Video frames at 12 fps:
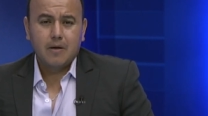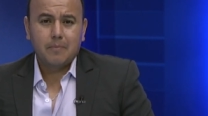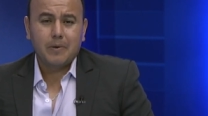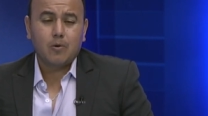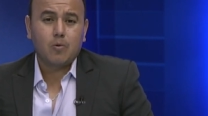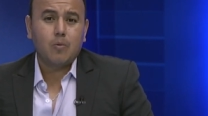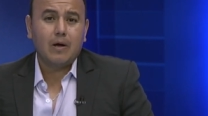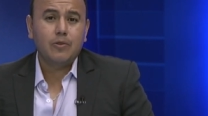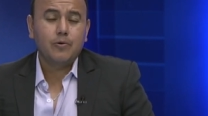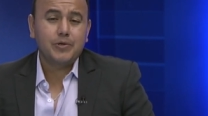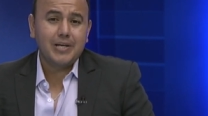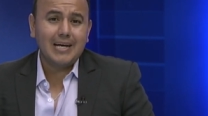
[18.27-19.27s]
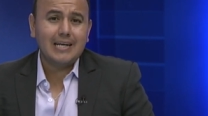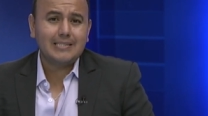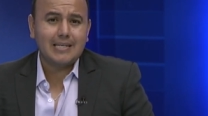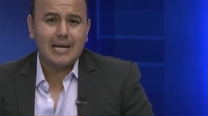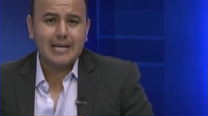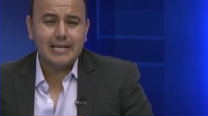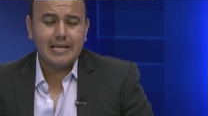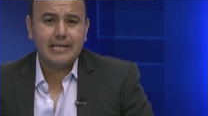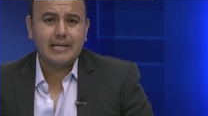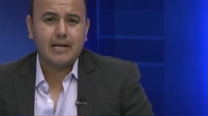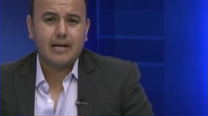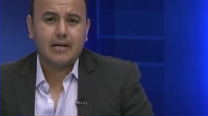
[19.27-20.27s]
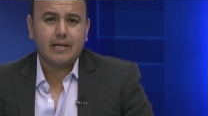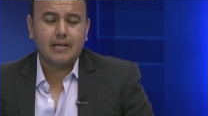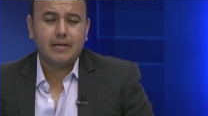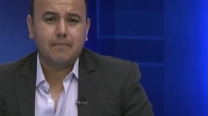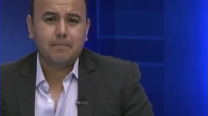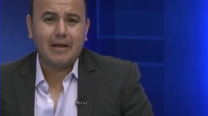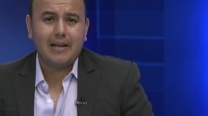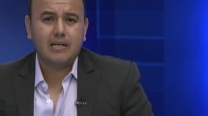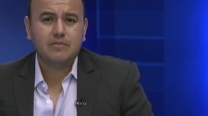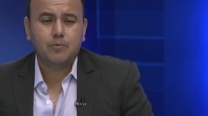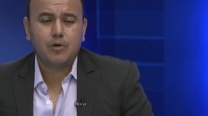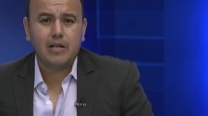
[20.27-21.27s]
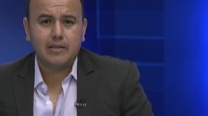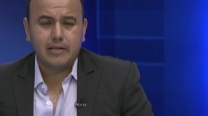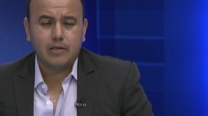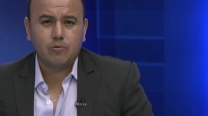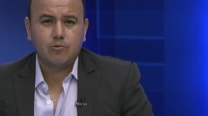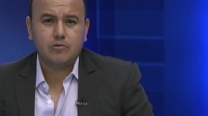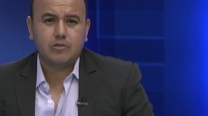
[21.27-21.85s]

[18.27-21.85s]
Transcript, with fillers: Pero cuando llegas a la liguilla y peleas por el título,